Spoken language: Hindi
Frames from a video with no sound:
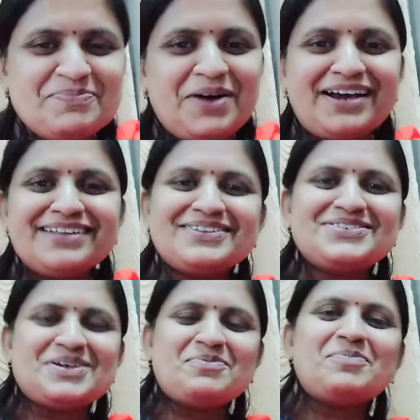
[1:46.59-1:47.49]
भगत
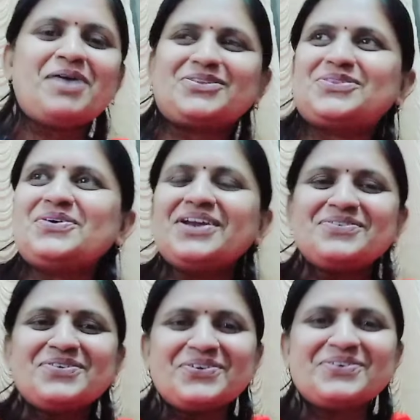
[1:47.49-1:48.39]
जब भक्तों ने
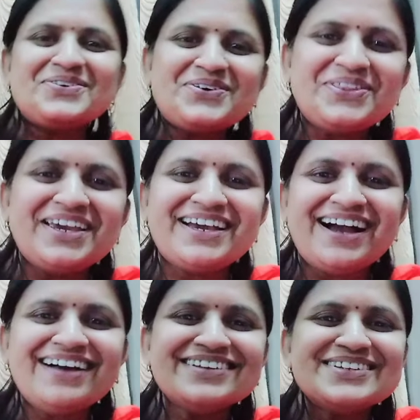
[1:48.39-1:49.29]
उन, उनको
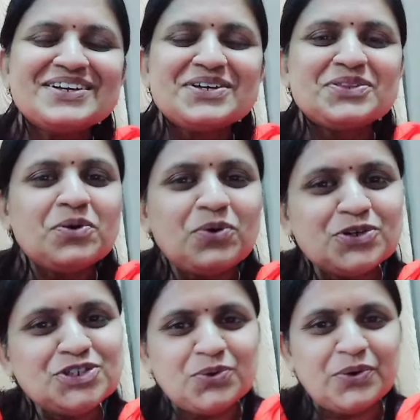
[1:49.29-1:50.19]
देखा तो
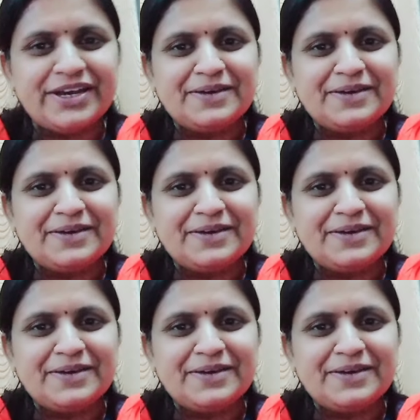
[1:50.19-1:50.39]
खुश हुए